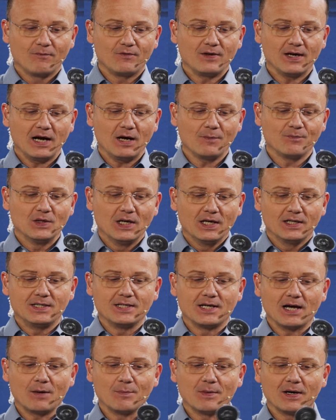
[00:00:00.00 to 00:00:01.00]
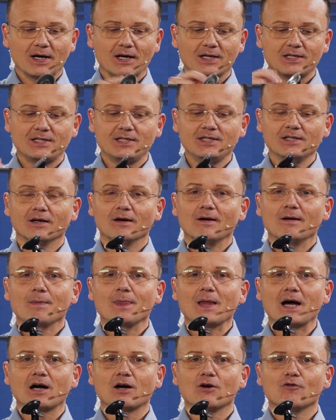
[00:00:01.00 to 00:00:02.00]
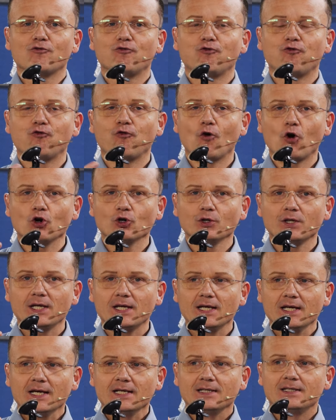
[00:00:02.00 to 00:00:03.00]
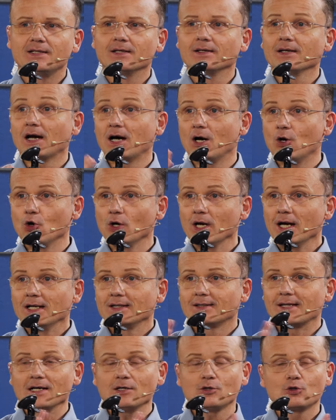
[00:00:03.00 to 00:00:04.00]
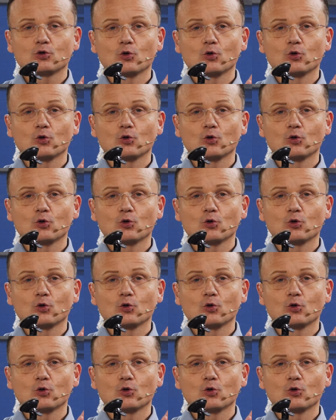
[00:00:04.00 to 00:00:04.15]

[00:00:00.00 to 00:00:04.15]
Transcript: wir haben die Kamera hier nach vorne, die dann auch dank